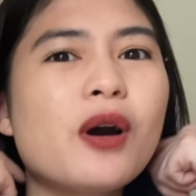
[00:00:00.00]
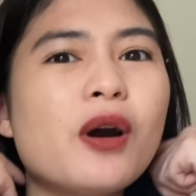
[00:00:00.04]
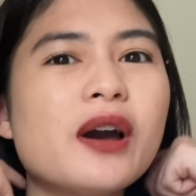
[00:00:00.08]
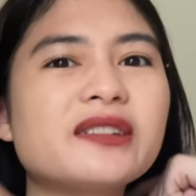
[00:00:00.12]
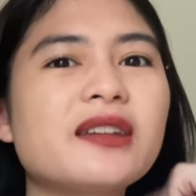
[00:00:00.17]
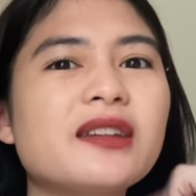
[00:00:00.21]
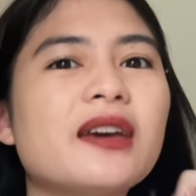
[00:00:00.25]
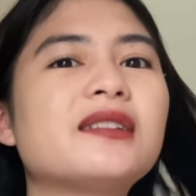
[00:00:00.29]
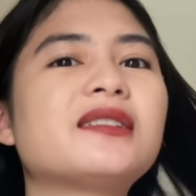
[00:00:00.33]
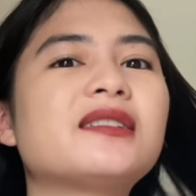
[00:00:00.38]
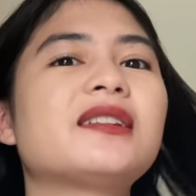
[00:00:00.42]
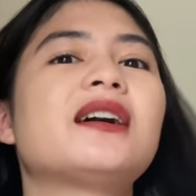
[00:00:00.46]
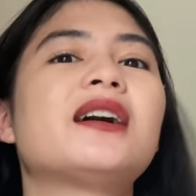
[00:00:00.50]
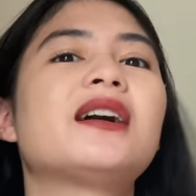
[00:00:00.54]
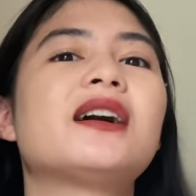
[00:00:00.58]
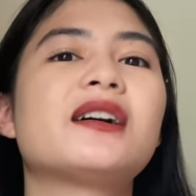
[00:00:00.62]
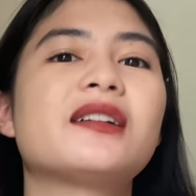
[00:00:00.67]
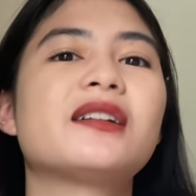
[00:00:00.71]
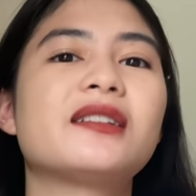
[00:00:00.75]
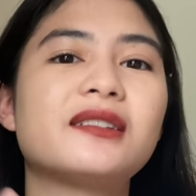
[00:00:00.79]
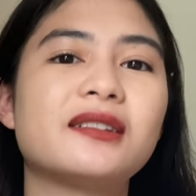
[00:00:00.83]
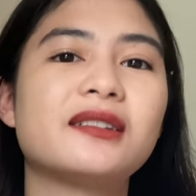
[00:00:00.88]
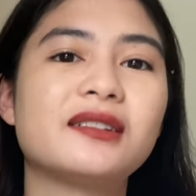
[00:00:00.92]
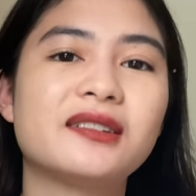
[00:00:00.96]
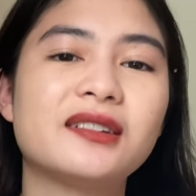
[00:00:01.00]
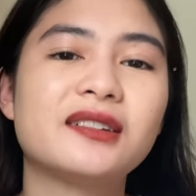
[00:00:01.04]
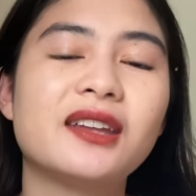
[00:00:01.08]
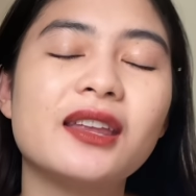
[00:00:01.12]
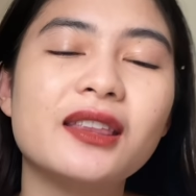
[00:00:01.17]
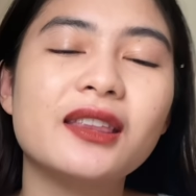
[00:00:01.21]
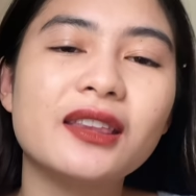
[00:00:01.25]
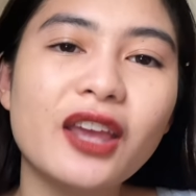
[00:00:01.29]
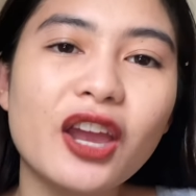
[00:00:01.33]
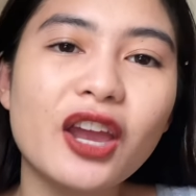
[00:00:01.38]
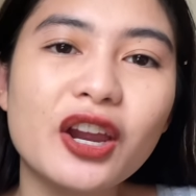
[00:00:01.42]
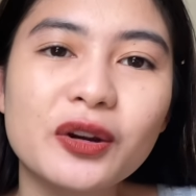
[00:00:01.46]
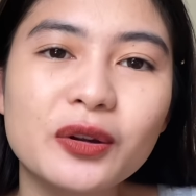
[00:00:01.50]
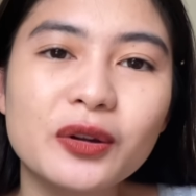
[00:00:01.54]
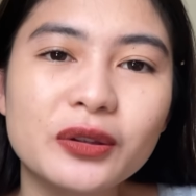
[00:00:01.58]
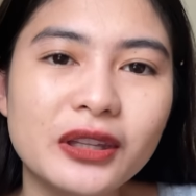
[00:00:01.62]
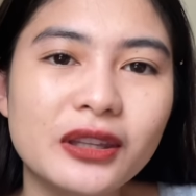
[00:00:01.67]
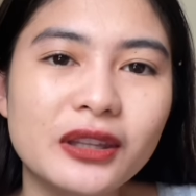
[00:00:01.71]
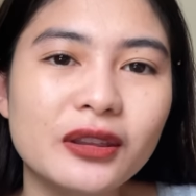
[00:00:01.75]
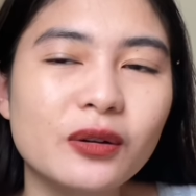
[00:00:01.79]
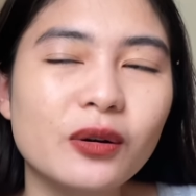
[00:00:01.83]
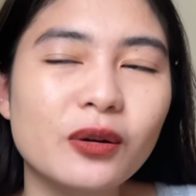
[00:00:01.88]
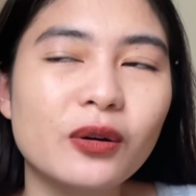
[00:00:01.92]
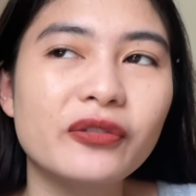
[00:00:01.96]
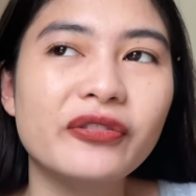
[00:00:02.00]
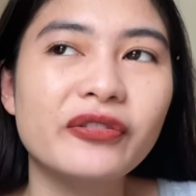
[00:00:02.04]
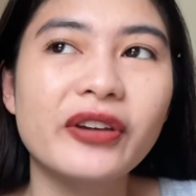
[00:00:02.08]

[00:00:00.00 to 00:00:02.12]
kasi sa skincare routine ko,